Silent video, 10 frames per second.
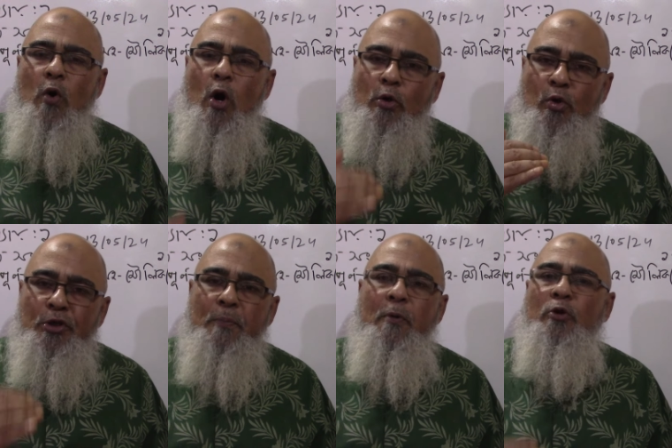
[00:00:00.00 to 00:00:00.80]

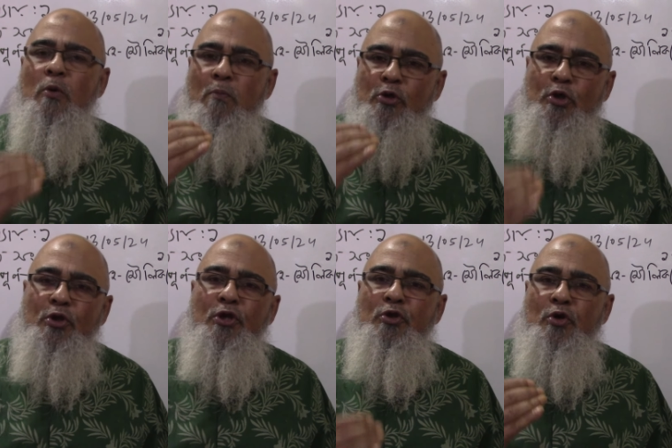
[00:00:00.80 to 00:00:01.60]
অর্থনীতি প্রথম বর্ষ
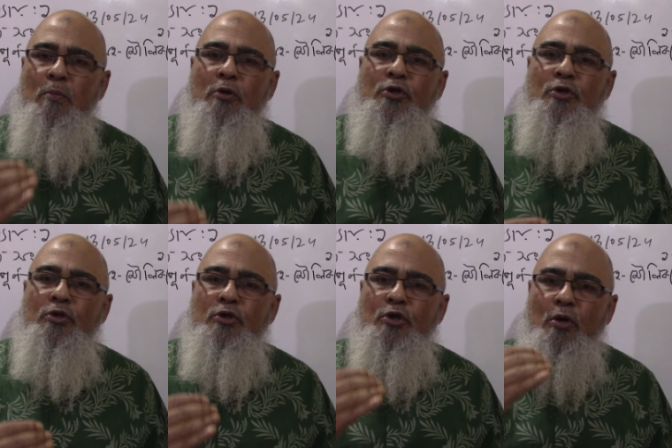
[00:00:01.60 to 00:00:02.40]
তৃতীয়
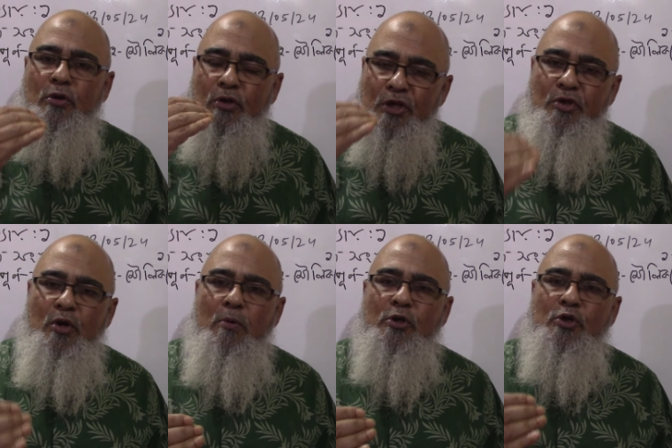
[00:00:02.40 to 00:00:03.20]
বর্ষ
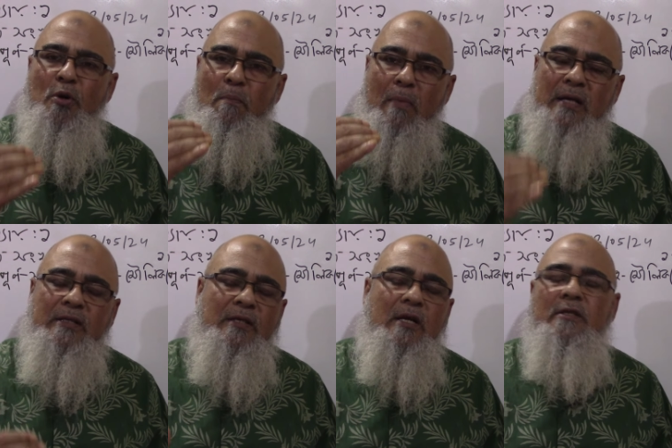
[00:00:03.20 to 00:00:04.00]
দ্বিতীয় বর্ষ
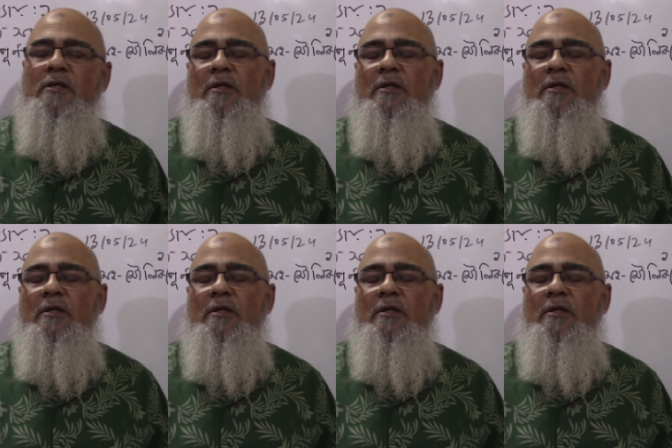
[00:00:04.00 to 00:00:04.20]
মাস্টার্স